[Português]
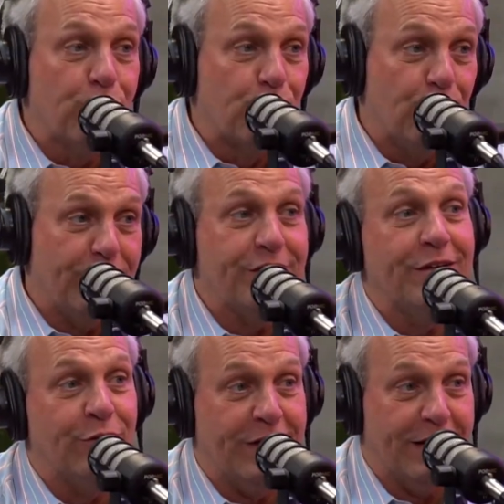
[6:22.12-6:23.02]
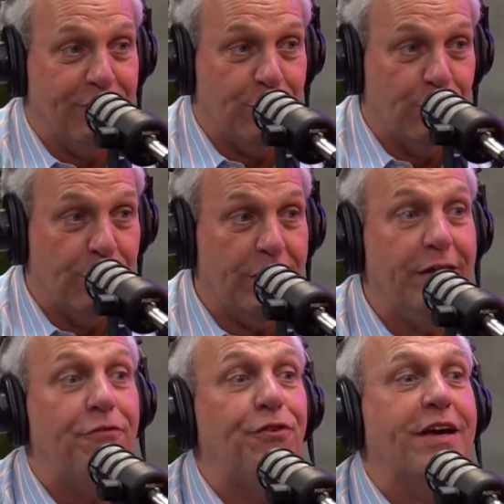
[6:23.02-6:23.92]
dois que não engravidou
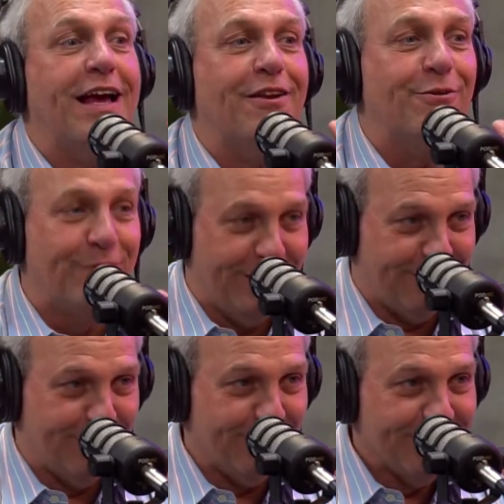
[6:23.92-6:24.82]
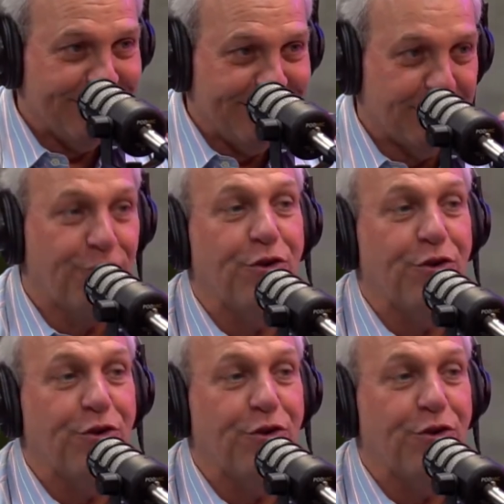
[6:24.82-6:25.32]
foi. e ficaram oito. Verdade. Então